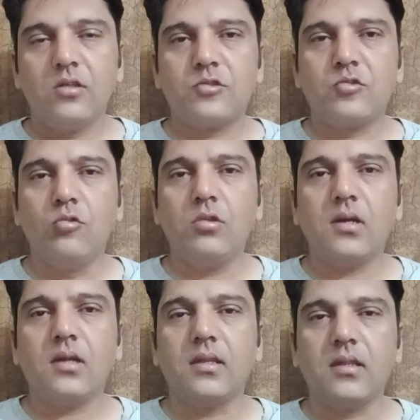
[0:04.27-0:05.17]
सूद
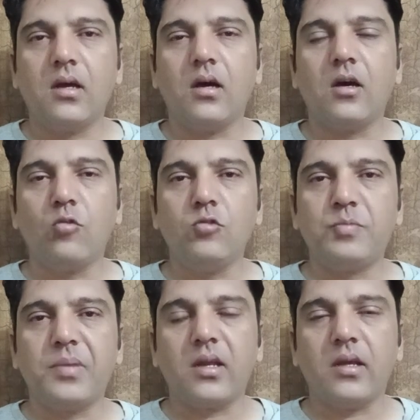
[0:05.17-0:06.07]
का धंधा अरूज
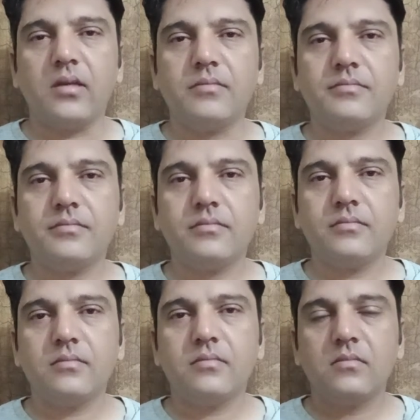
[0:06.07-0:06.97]
पर है
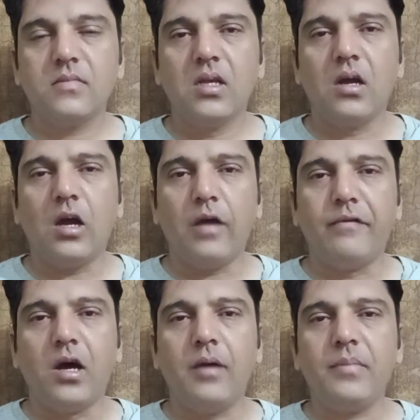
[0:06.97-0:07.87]

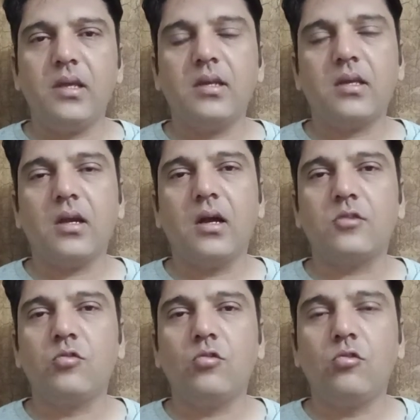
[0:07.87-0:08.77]
अवाम इनके
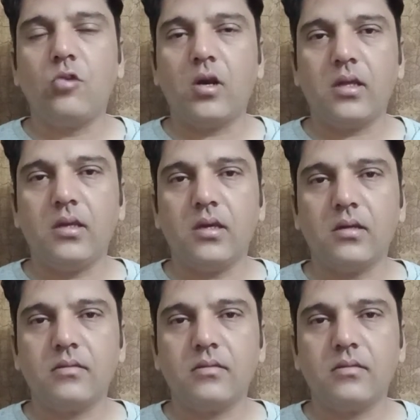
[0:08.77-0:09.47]
हाथों लुट रही है